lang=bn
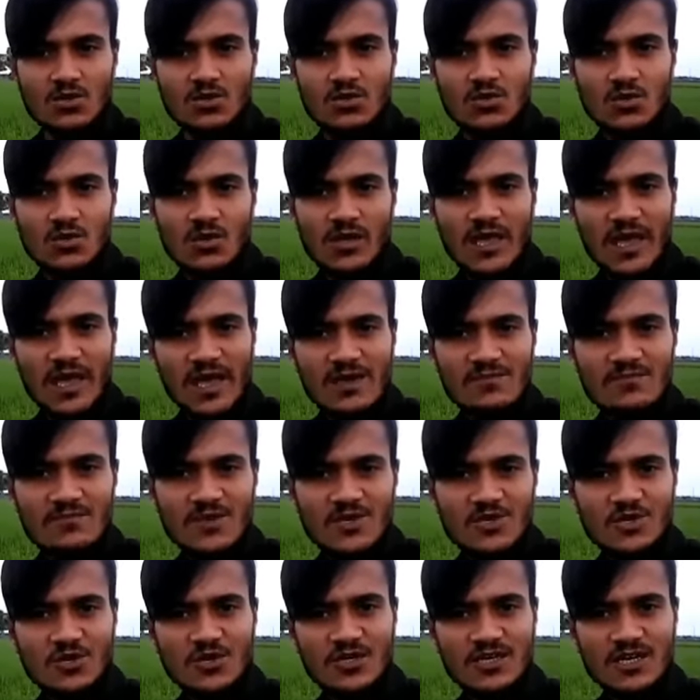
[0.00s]
তো এই
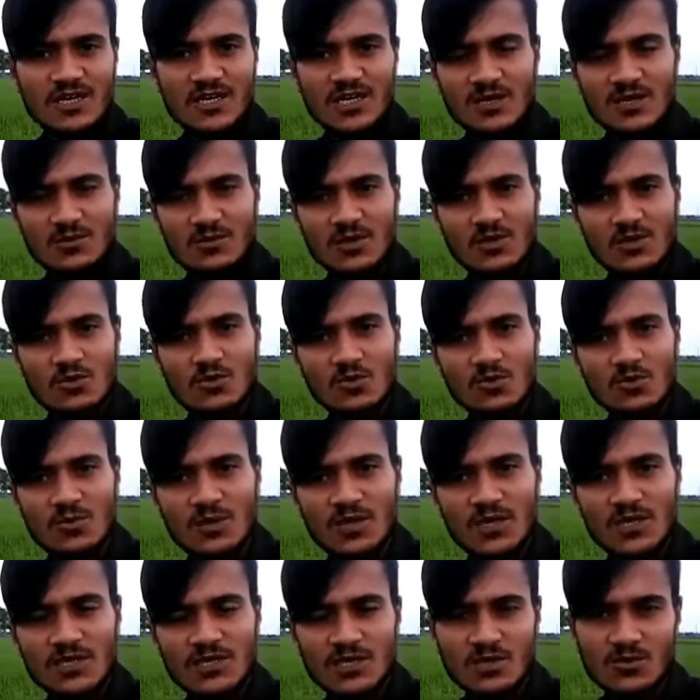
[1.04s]
বিষয়টা কিউবি খুবই
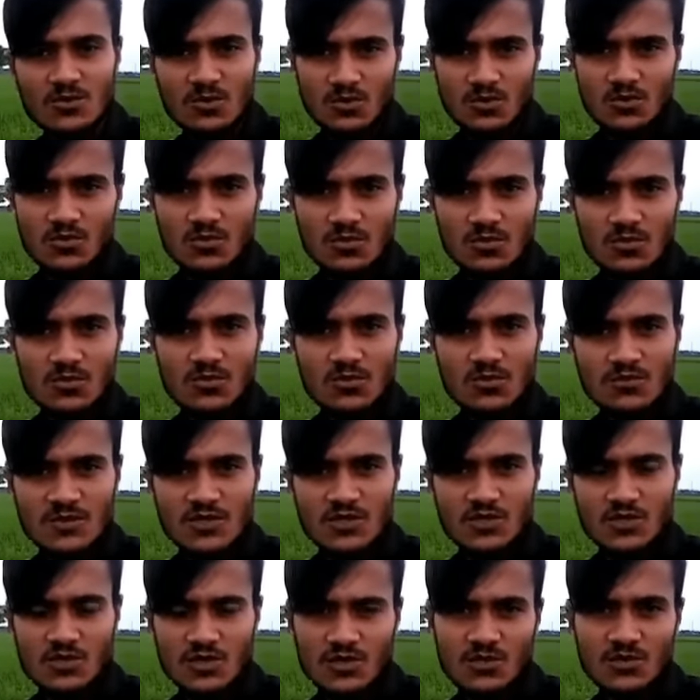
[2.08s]
একটি গুরুত্বপূর্ণ
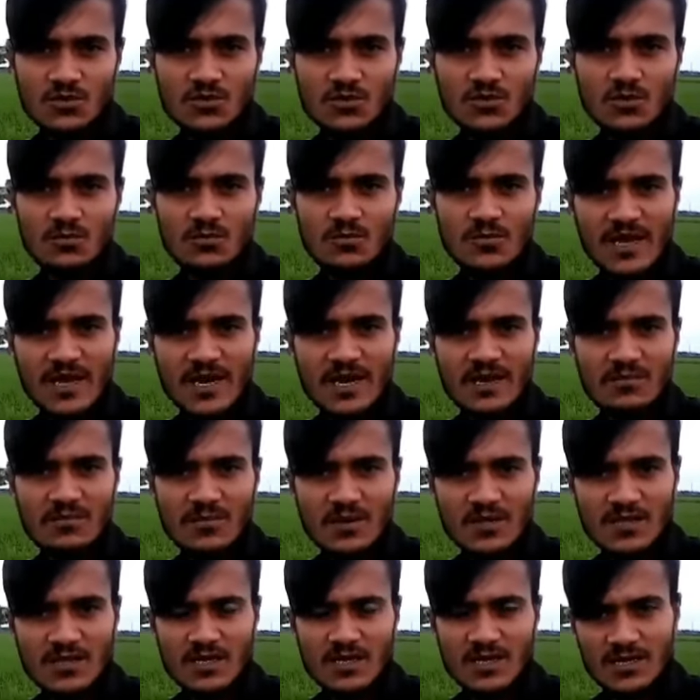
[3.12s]
বিষয় তো পেয়ারা
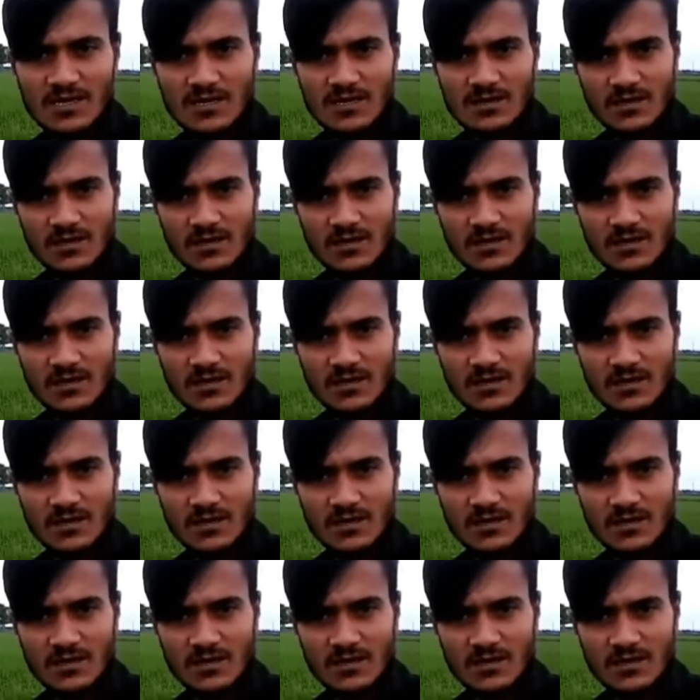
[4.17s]
পাতা